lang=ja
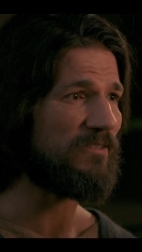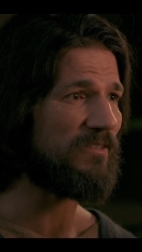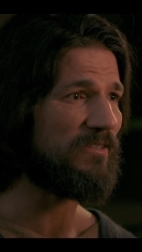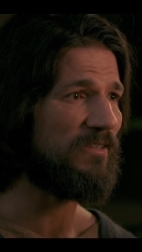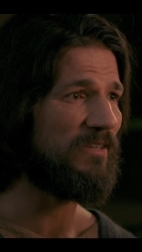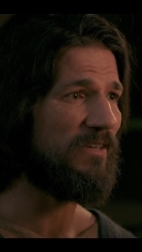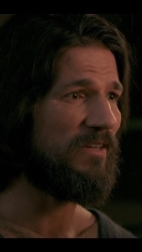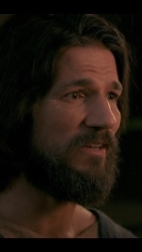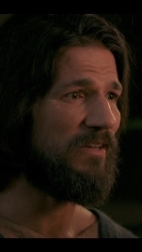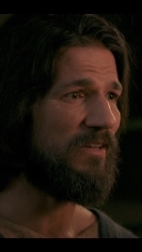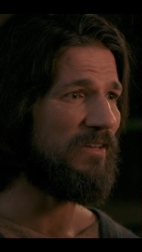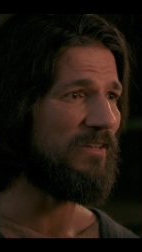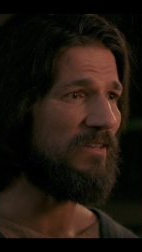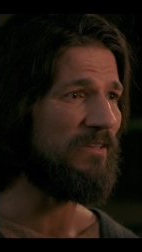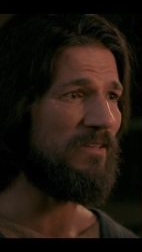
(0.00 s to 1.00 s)
から
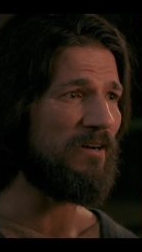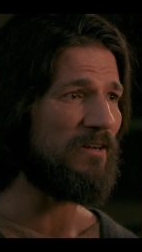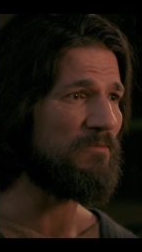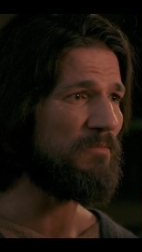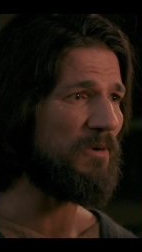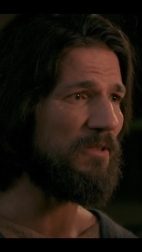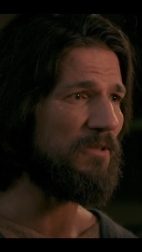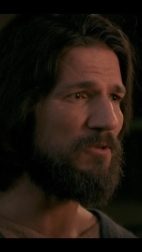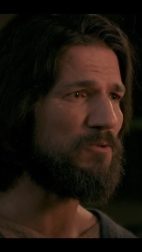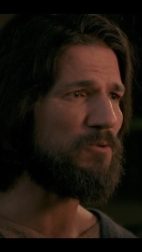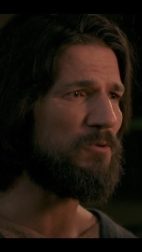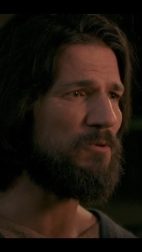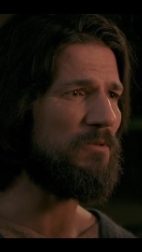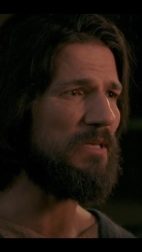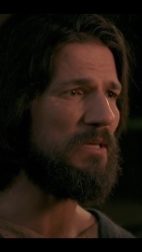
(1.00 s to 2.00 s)
悔い改める
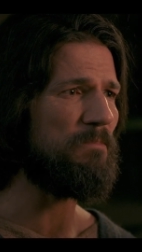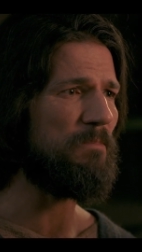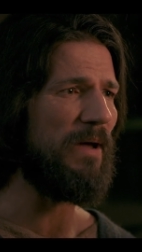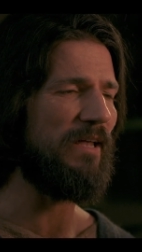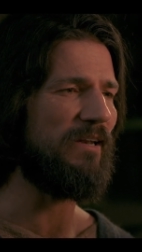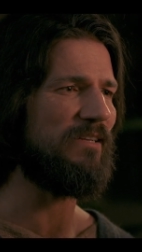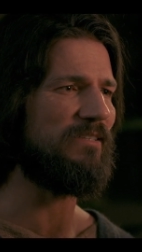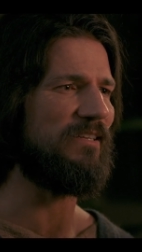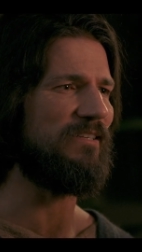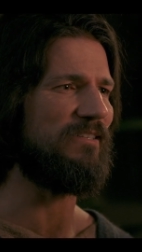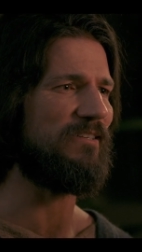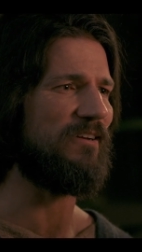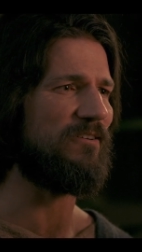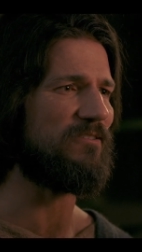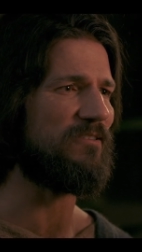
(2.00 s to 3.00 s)
者のほか誰
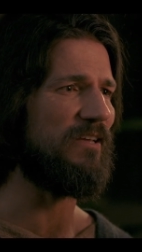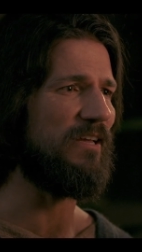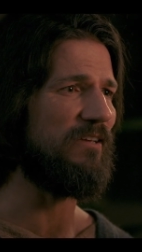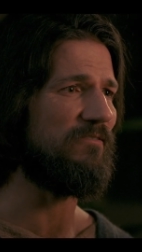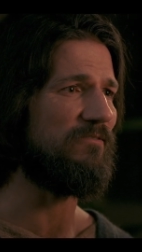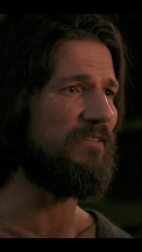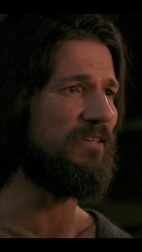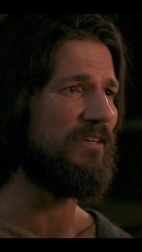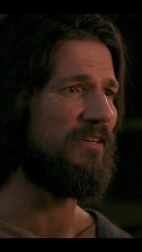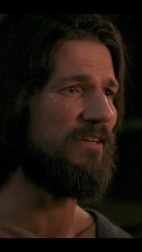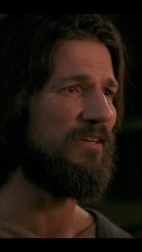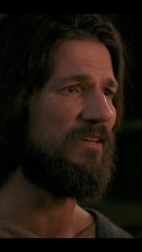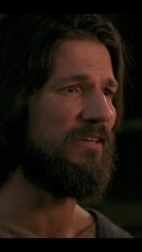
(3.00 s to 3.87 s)
も救われない。